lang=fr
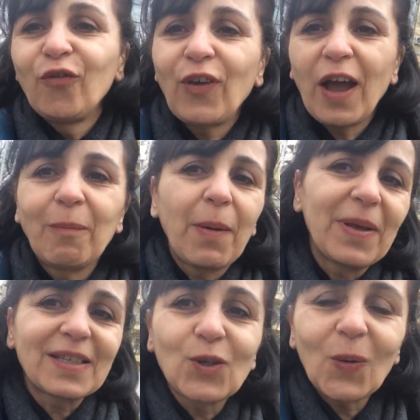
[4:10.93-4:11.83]
vers ma
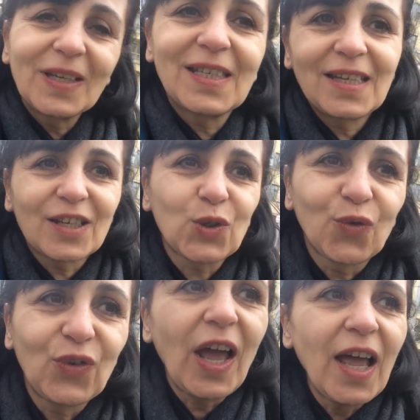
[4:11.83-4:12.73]
maison ici à
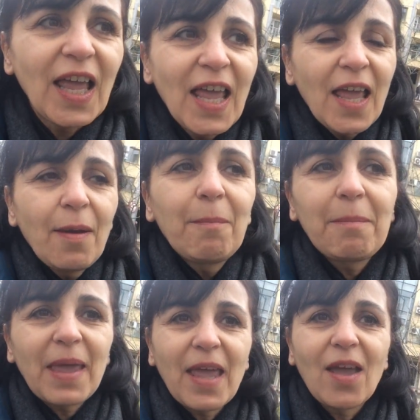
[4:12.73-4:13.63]
Sofia.
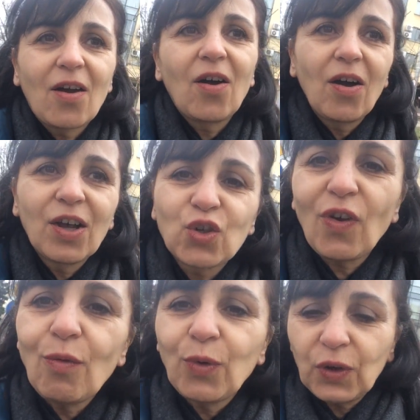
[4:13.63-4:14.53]
Mais euh, je
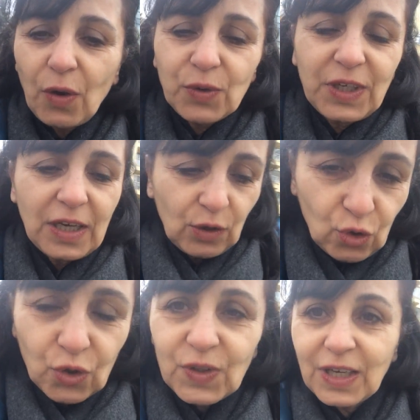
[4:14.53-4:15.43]
vais vous montrer aussi
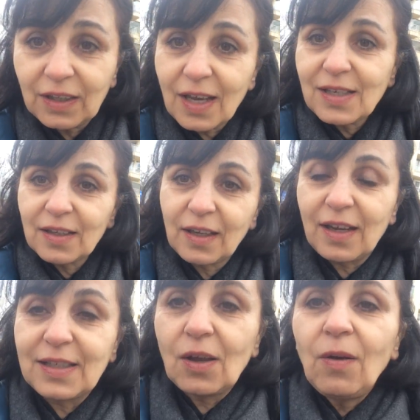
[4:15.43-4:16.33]
quelque chose qui est très
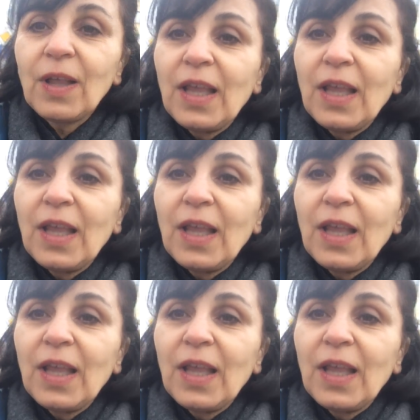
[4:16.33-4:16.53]
intéressant